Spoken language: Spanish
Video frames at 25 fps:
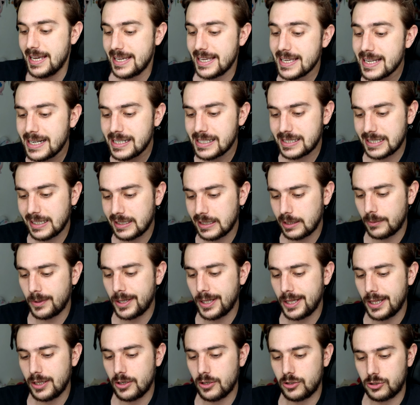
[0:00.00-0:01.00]
Y en el siguiente
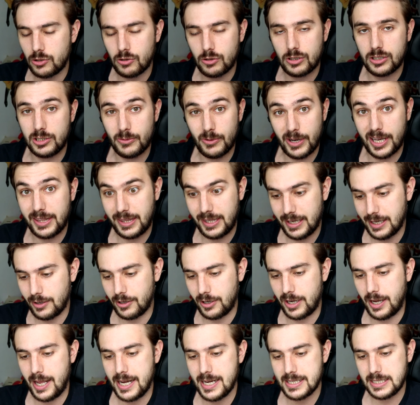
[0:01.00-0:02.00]
vídeo es lo que os iba a decir
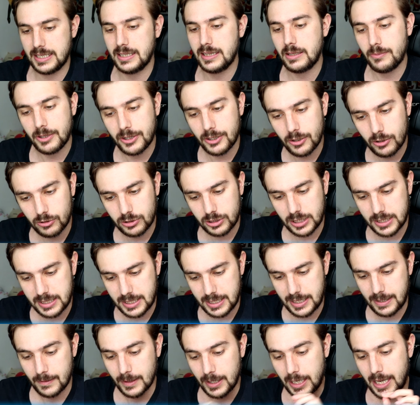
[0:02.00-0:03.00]
ahora. En el siguiente vídeo no sé
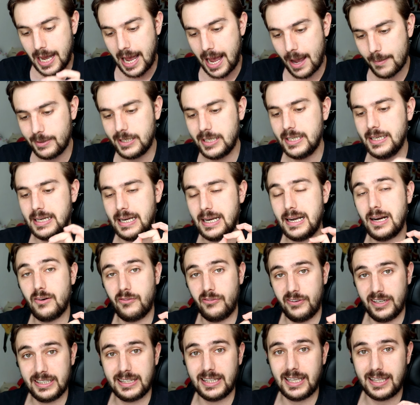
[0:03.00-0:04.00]
si abrir la
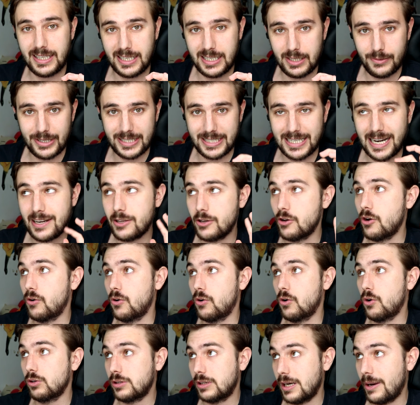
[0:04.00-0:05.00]
oferta de
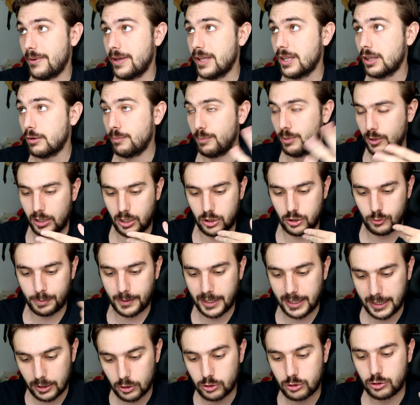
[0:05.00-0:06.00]
aniversario otra vez, porque nos
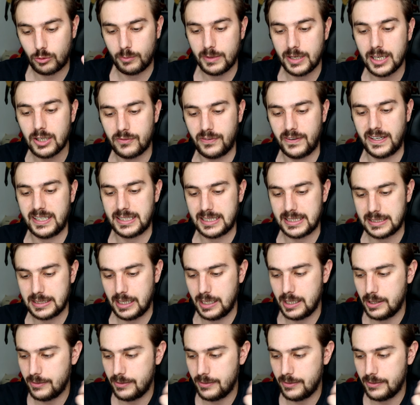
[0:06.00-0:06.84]
ponen 8000 ofertas de